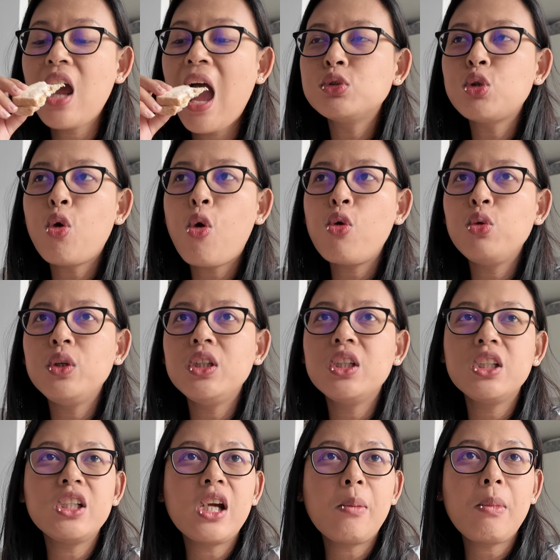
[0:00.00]
So, uwi
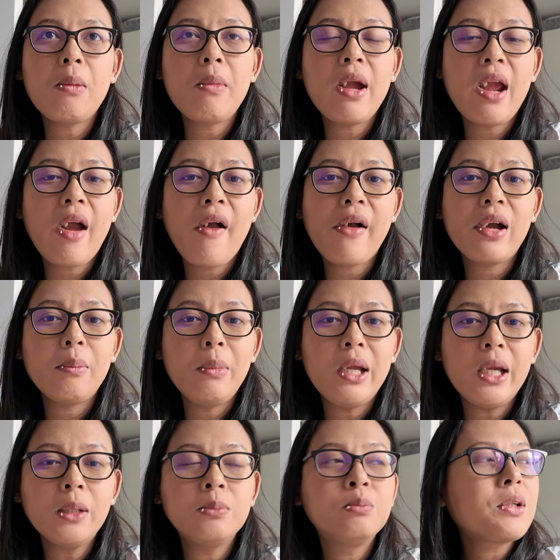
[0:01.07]
na niya mamayang
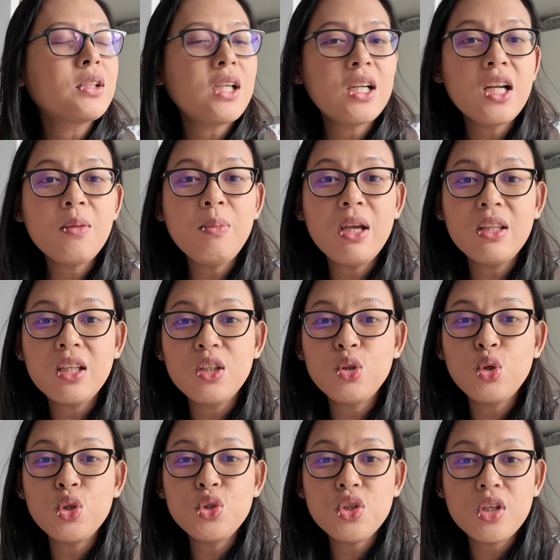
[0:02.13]
gabi. Kagabi,
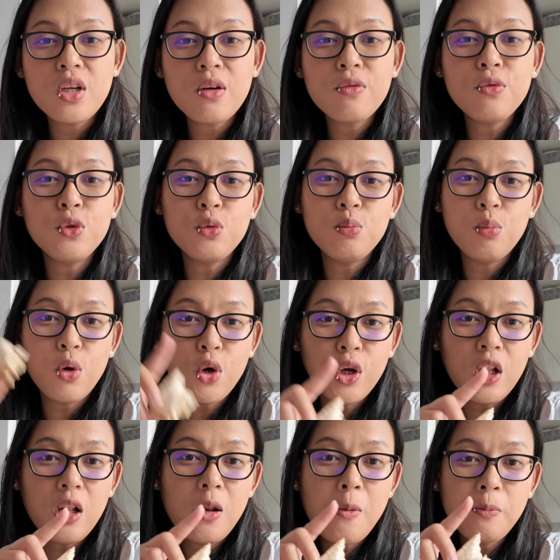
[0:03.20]
nanood siya ng
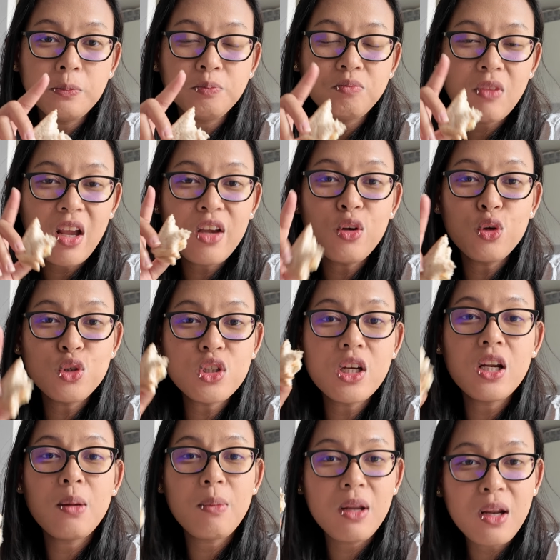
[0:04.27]
football. Ngayon, siya
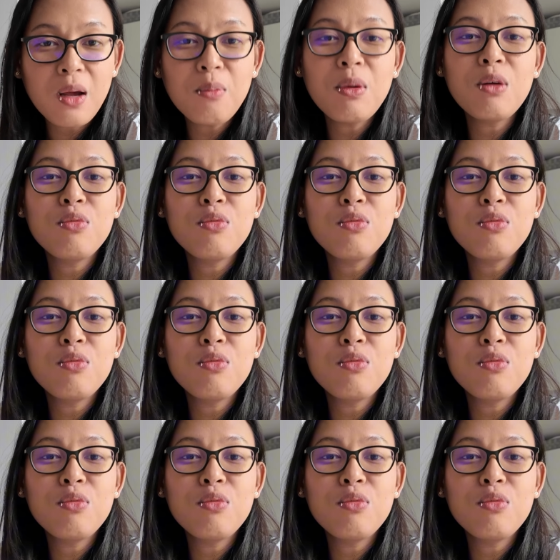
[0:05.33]
naman ang